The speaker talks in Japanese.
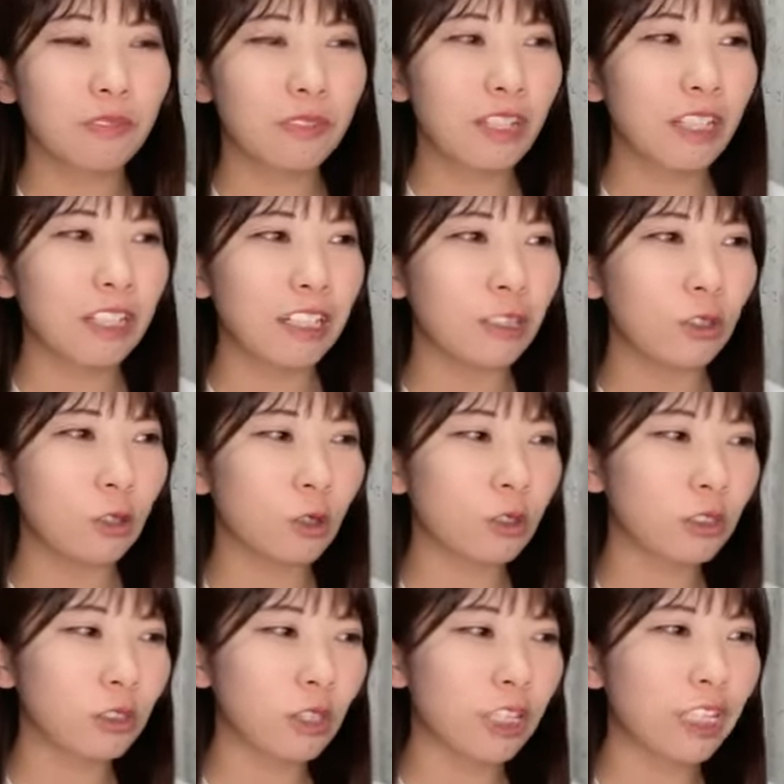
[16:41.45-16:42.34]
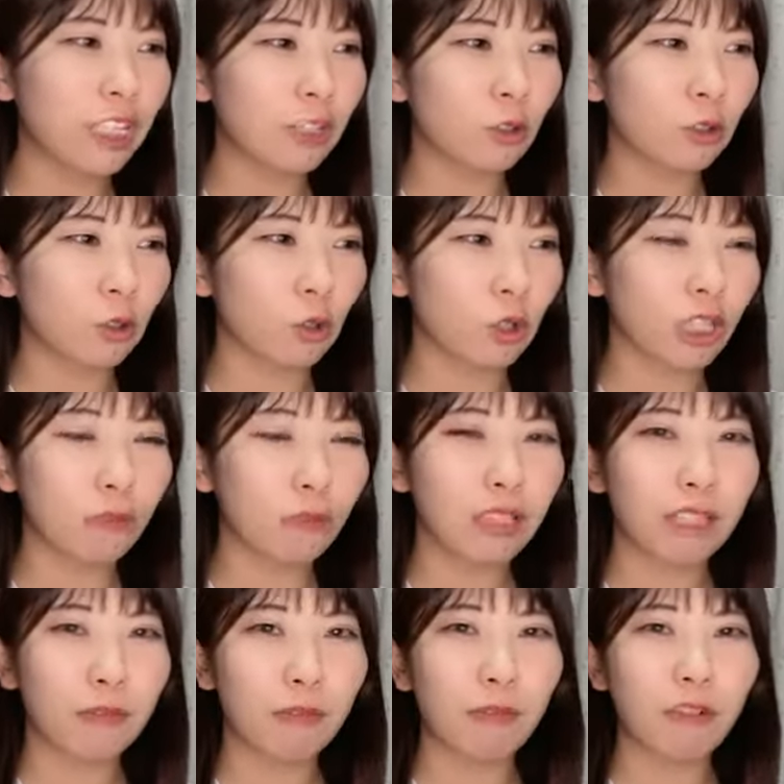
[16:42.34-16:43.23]
何とそれで「とき
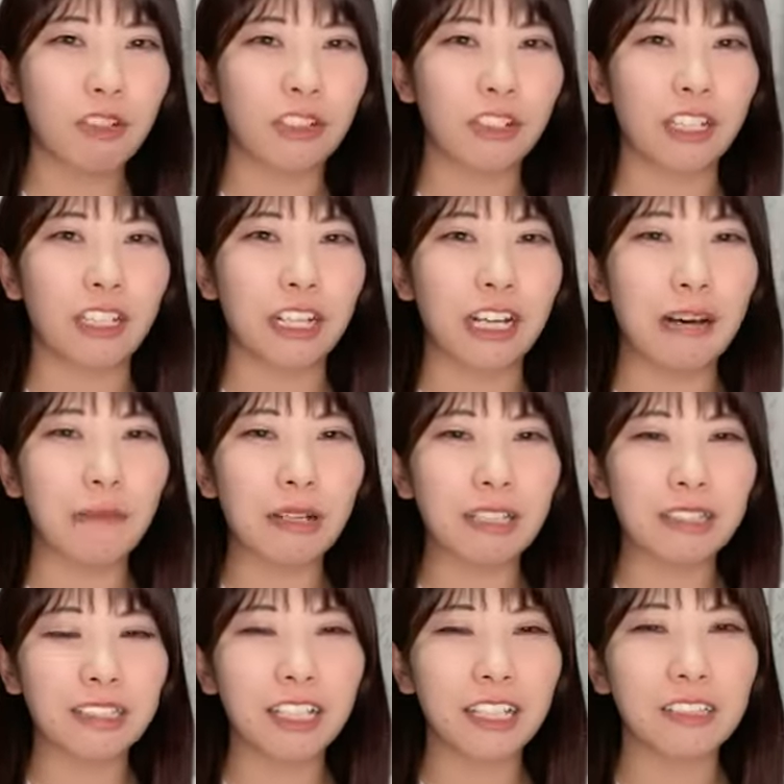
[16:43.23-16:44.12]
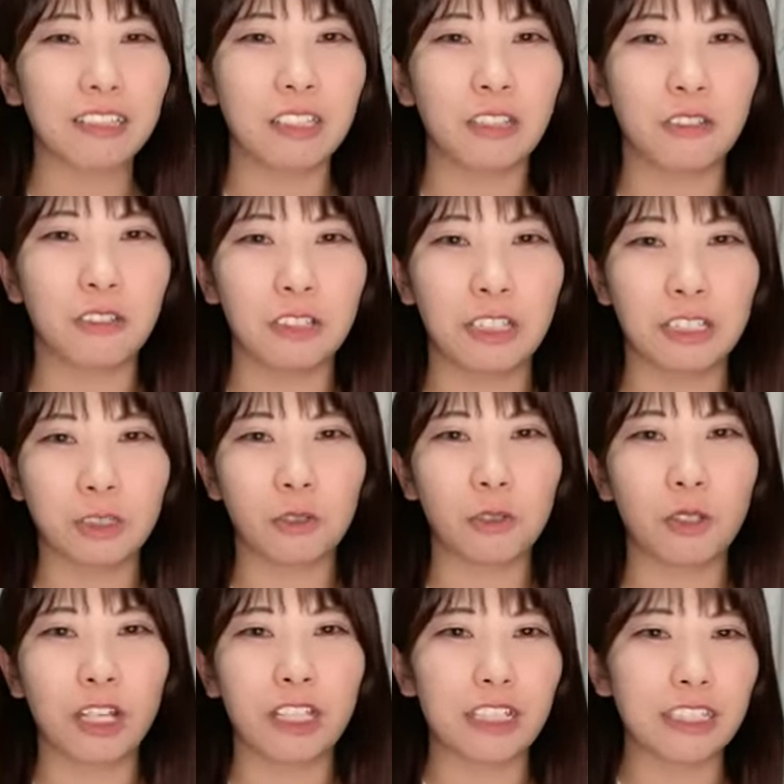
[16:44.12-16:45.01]
めきメモリルにハマったっていうねそ
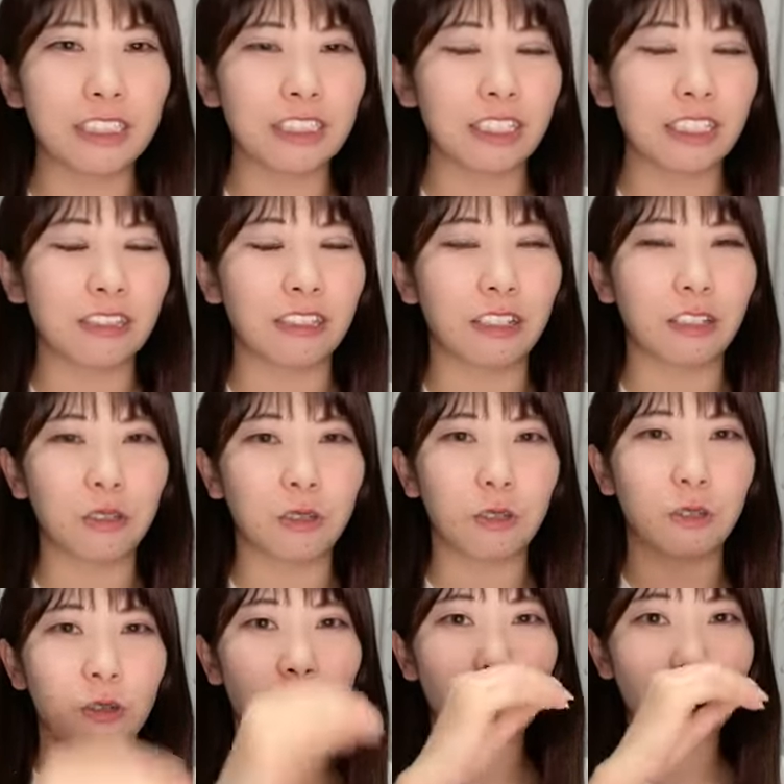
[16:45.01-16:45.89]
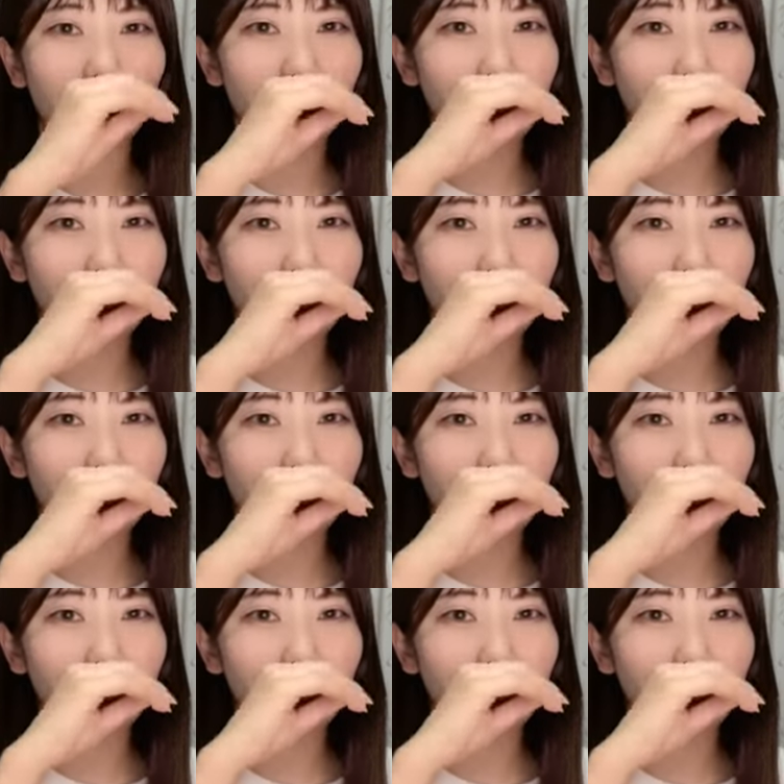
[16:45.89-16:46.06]
ういう話なんだけど